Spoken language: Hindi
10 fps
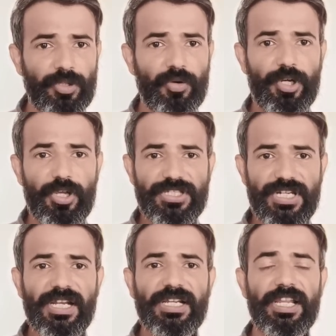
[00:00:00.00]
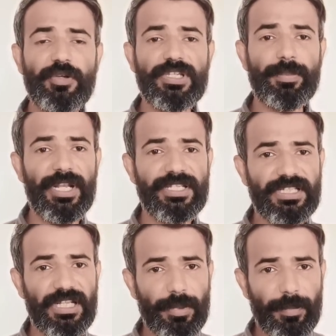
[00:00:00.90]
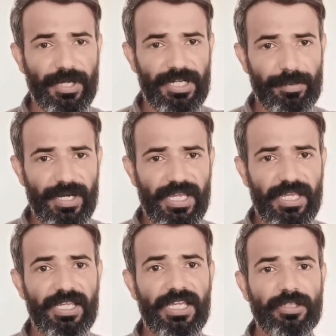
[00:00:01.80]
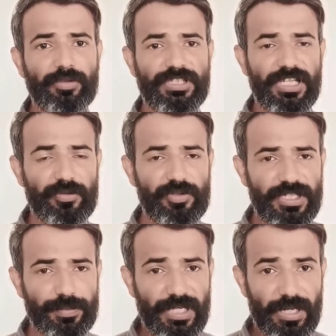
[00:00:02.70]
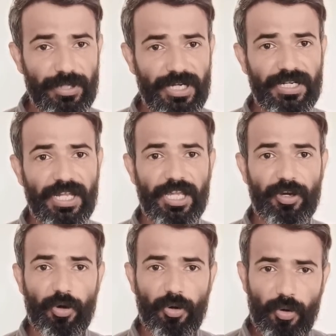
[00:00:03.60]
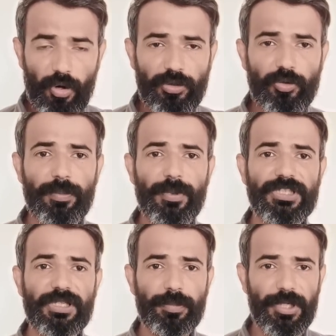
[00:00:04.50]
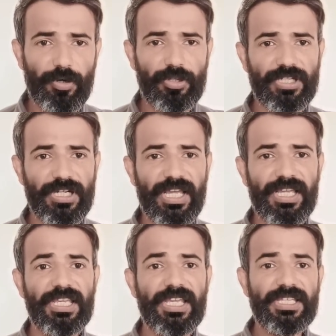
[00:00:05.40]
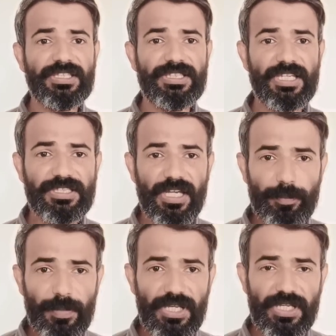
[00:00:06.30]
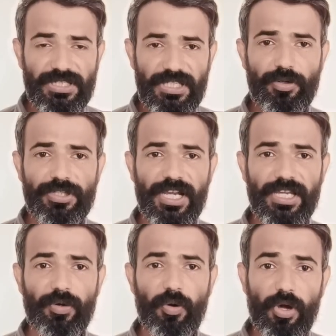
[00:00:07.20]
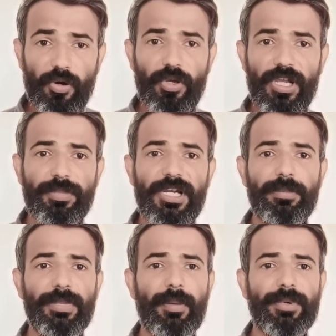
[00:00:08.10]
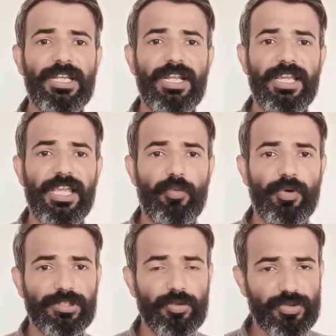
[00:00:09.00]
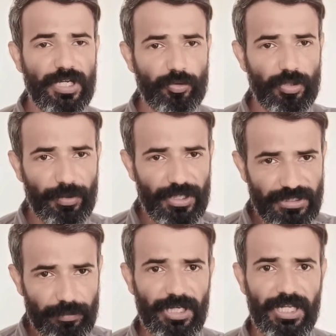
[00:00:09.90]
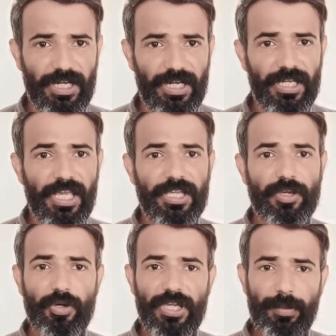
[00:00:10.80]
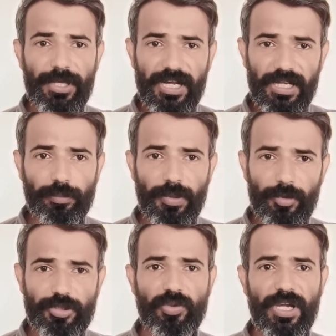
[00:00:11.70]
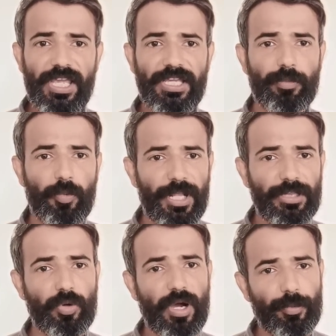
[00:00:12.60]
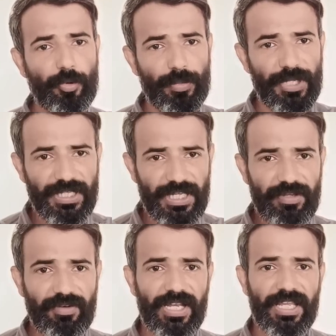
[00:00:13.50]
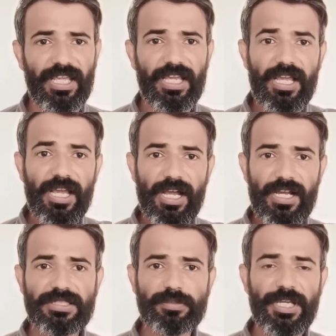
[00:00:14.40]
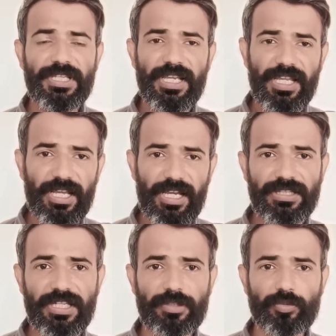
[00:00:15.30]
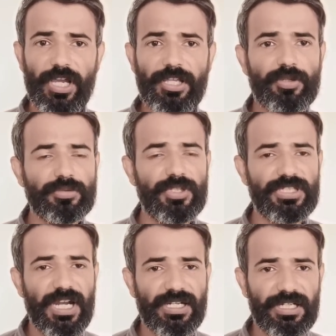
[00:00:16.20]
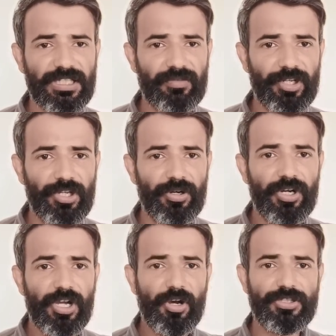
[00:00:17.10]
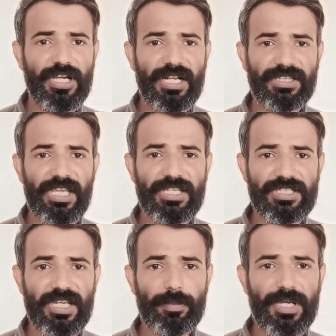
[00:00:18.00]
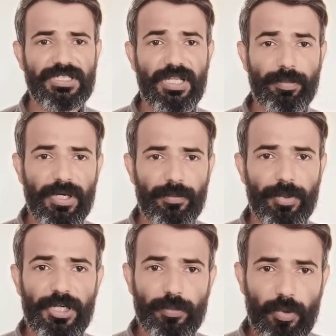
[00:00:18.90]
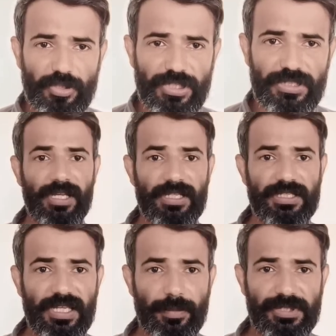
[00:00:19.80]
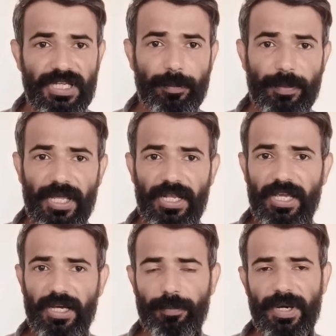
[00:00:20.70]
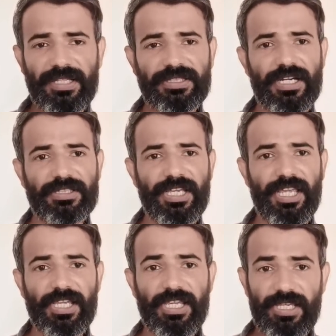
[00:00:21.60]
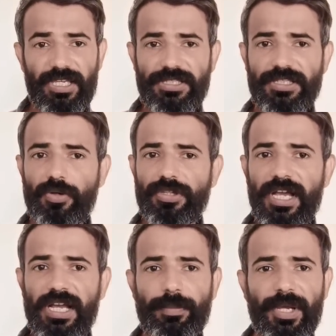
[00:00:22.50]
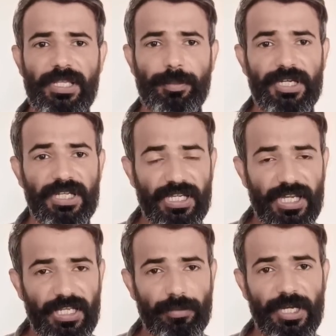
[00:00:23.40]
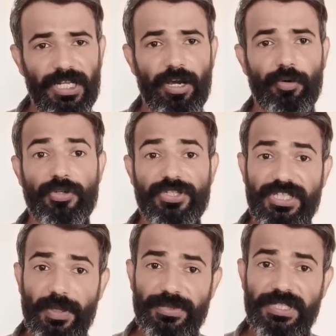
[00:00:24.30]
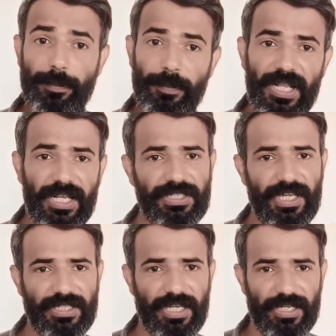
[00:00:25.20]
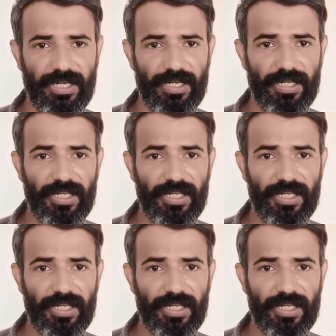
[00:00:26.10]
तो वीडियो स्टार्ट करें उससे पहले चैनल पर पहली बार आए तो चैनल को सब्सक्राइब भी करना है और ऑल नोटिफिकेशन भी ऑन करना है जिससे जब भी इसी योजना की और कोई अपडेट मैं आपके लिए लेके आऊंगा तो उसका नोटिफिकेशन मिलेगा क्योंकि अब ये कंफर्म हो चुका है कि मोबाइल तो आपको मिलने ही वाले हैं अगस्त महीने के अंदर तो आइए दोस्तों स्टार्ट करते हैं वीडियो और जानते हैं स्टेप बाय स्टेप कंप्लीट प्रोसेस सबसे पहले हम बात करते हैं कि इस योजना का बेनिफिट किन महिलाओं को सबसे पहले दिया जाएगा